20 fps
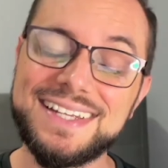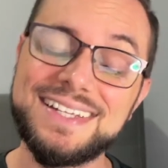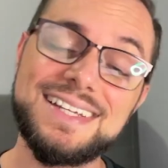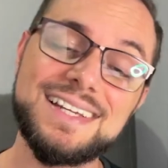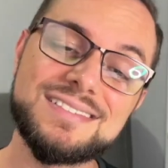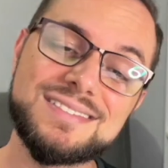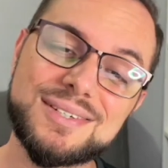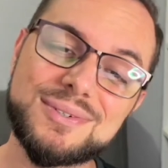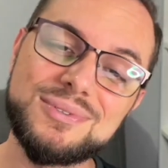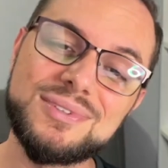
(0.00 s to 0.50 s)
E
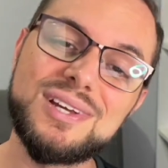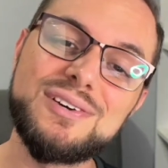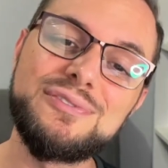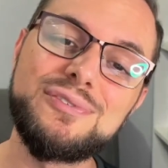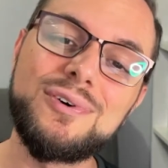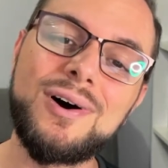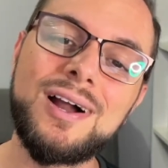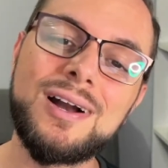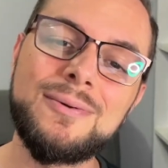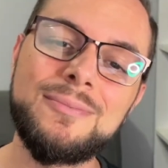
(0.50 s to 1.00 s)
a segunda
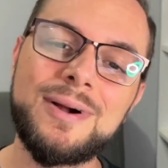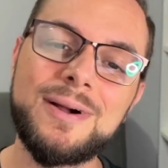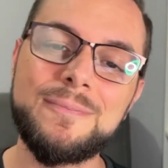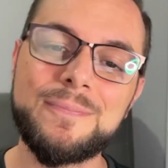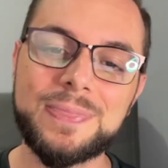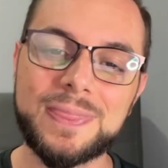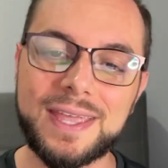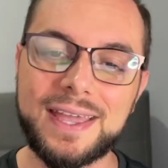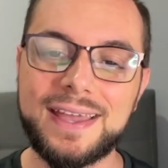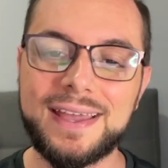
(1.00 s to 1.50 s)

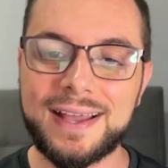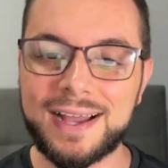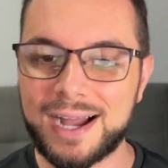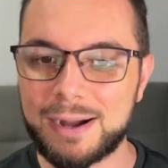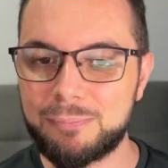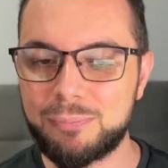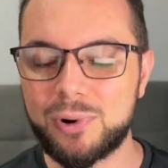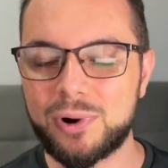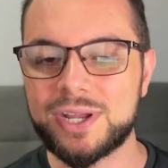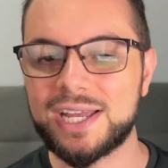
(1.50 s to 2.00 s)
forma é
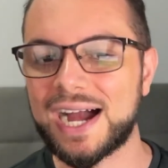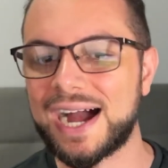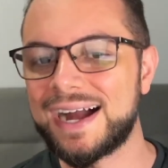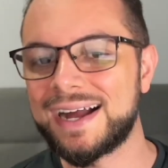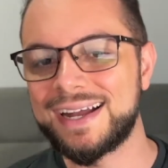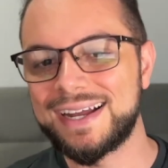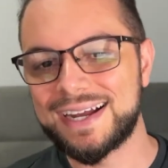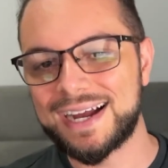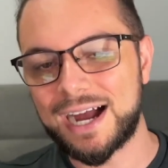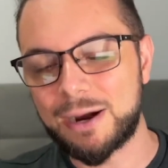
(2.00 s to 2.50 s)

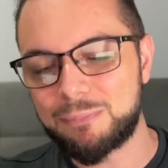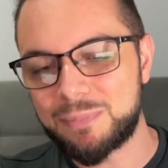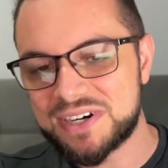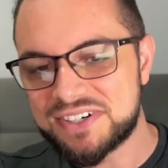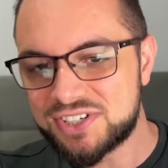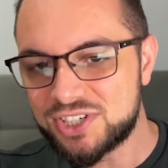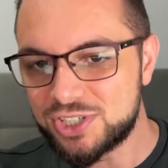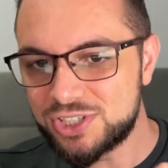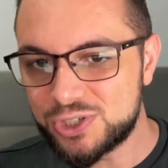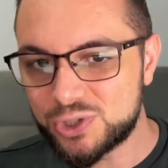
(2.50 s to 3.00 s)
apoiar a
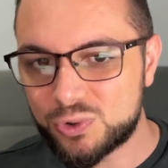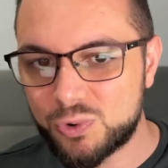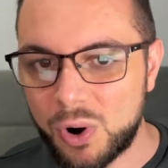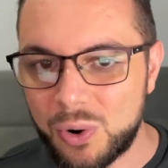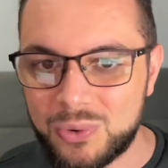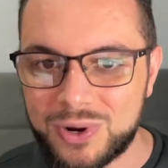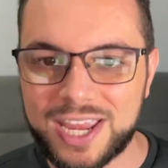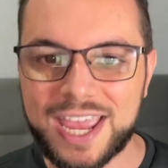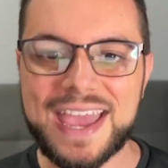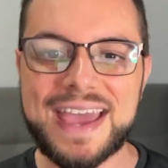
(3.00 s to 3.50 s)
partir de
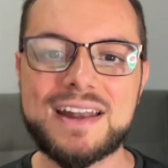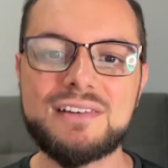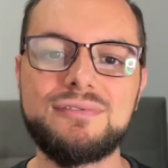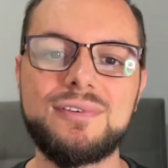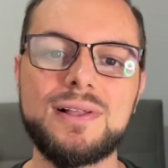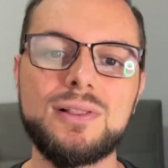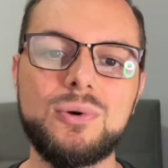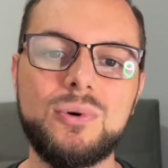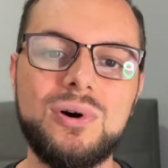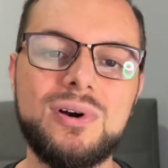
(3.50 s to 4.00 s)
qualquer
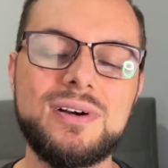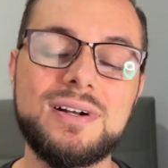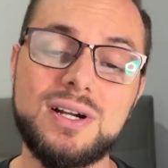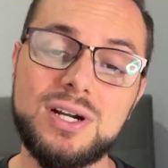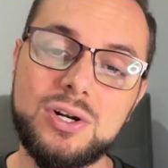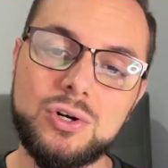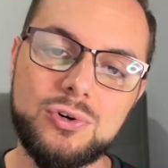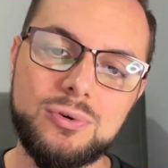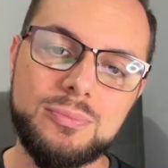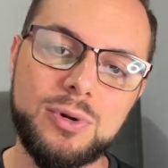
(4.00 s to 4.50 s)
valor
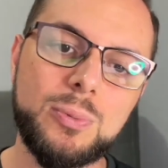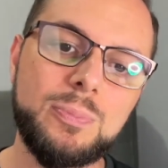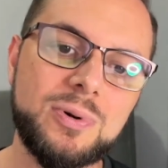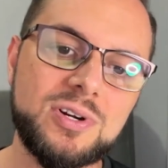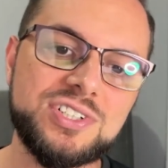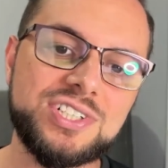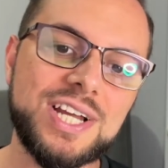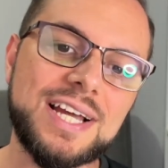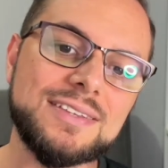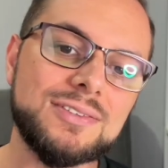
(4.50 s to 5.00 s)
o meu
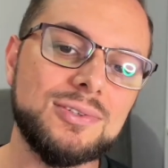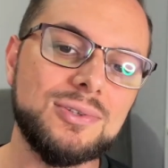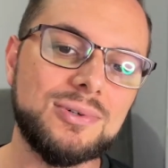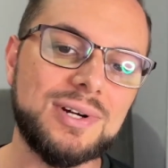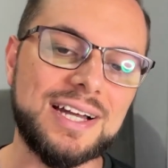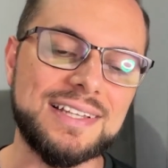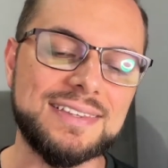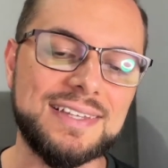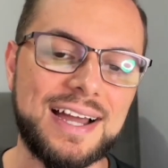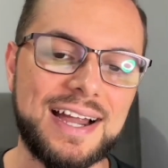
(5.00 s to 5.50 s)
projeto no
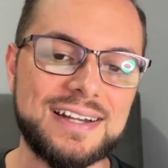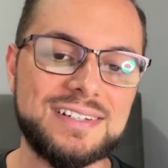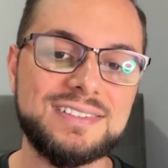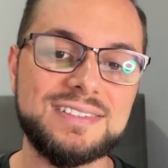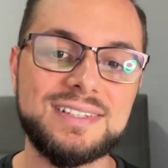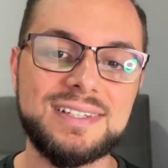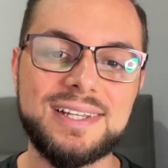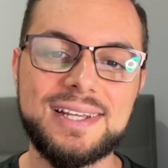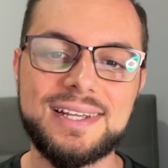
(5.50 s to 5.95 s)
Catarse